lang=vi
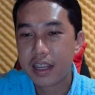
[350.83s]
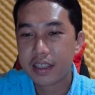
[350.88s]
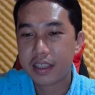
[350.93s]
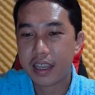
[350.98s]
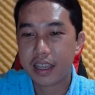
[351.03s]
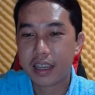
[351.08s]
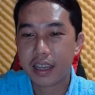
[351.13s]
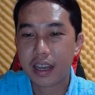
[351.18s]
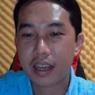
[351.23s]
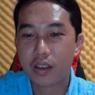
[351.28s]

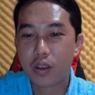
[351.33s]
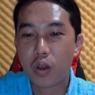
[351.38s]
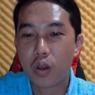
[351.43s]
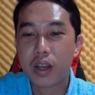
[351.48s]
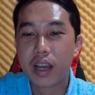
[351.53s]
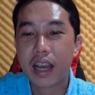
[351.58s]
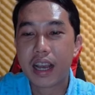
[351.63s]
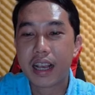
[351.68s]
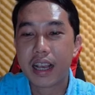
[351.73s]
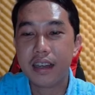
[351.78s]
Thì à, có
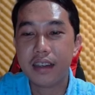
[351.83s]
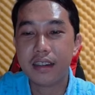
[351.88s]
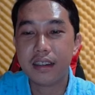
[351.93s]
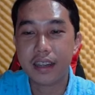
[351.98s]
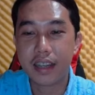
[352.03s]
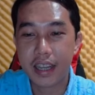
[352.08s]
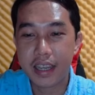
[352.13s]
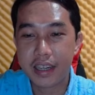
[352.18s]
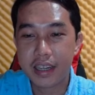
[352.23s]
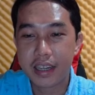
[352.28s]
các cái đường
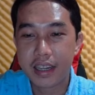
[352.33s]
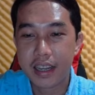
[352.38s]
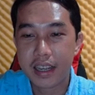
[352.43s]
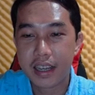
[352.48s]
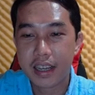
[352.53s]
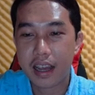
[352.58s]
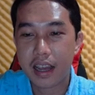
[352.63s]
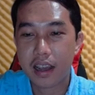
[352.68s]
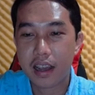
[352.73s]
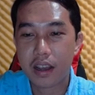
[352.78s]
link
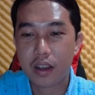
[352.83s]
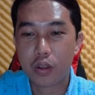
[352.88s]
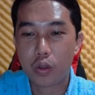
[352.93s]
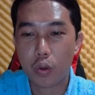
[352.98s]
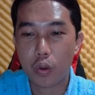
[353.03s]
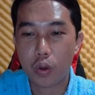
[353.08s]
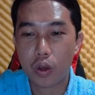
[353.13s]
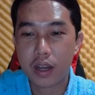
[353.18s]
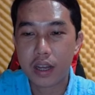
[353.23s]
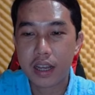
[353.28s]
à,
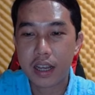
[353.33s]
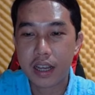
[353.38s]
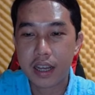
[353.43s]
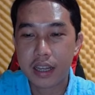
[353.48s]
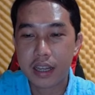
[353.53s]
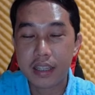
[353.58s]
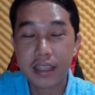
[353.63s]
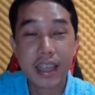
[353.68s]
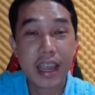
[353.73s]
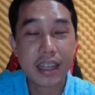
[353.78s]
của
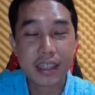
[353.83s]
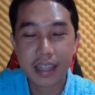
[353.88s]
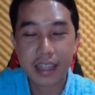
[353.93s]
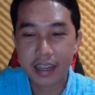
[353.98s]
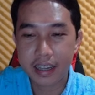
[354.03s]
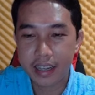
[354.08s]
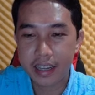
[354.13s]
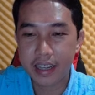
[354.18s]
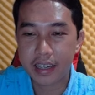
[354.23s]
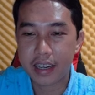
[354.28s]
à, nhà hát
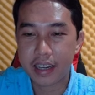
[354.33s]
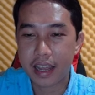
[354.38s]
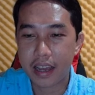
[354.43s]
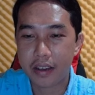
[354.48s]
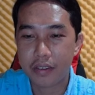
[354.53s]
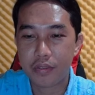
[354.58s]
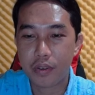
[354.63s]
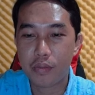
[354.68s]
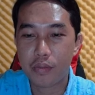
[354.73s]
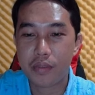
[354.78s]
thanh niên nè
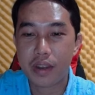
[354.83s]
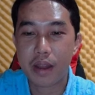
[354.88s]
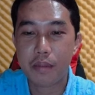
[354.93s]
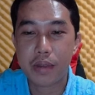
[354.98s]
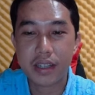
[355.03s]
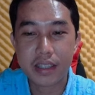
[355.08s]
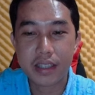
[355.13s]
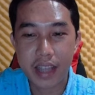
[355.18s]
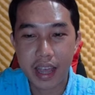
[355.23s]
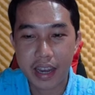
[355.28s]
phòng trà
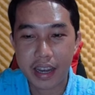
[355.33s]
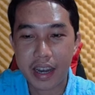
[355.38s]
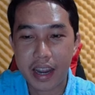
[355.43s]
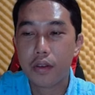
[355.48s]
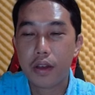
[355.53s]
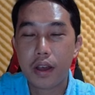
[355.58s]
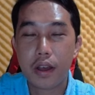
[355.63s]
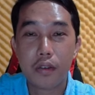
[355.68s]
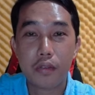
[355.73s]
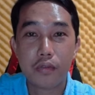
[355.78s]
bến thành nè
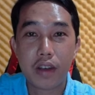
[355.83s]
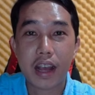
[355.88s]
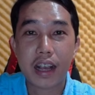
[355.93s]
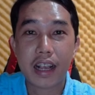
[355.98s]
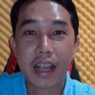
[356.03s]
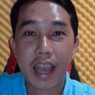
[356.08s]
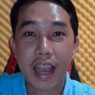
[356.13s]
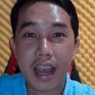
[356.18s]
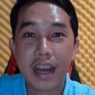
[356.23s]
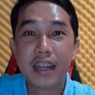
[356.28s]
à, và
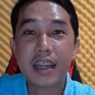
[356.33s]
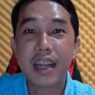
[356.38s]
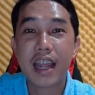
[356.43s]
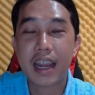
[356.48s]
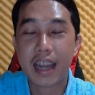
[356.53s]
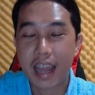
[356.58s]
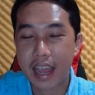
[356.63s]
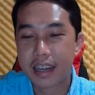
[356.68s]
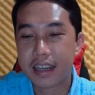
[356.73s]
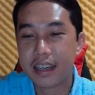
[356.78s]
cả ở đà
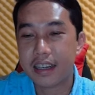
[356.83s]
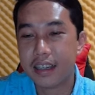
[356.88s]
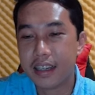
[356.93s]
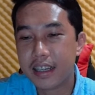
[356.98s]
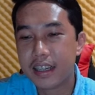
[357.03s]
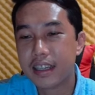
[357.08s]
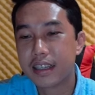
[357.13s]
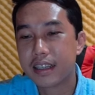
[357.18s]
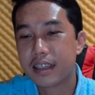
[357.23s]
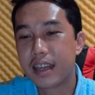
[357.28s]
lạt
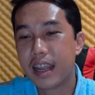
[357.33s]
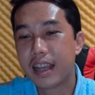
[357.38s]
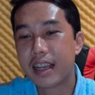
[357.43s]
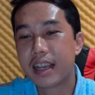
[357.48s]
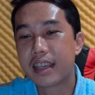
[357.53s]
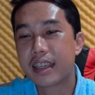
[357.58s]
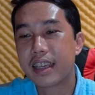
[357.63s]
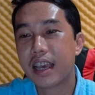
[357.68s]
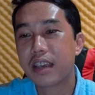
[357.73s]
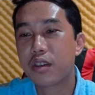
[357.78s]
nữa để
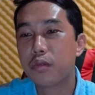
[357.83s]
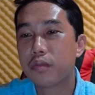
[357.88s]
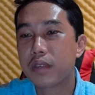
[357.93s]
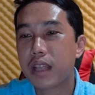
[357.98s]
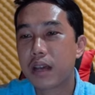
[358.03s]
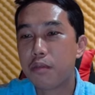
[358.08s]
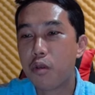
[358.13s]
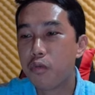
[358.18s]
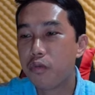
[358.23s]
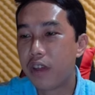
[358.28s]
khán giả chúng ta
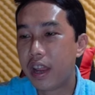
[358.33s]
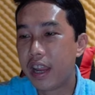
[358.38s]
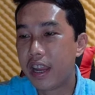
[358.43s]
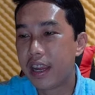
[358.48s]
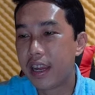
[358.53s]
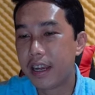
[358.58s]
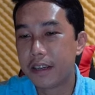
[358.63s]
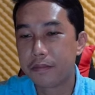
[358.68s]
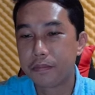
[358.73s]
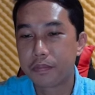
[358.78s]
bút vé
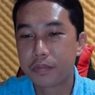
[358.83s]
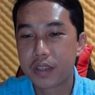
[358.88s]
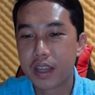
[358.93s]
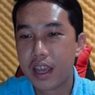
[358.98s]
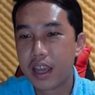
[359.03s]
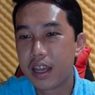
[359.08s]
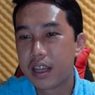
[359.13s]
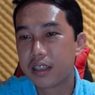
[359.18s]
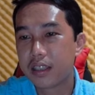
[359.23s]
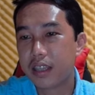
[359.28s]
ha
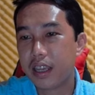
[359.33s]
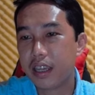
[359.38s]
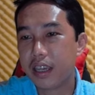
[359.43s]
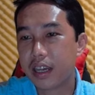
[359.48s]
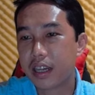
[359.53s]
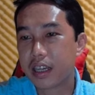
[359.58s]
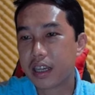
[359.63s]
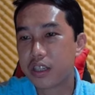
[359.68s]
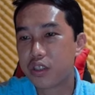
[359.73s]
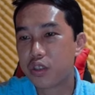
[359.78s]
thì à, cái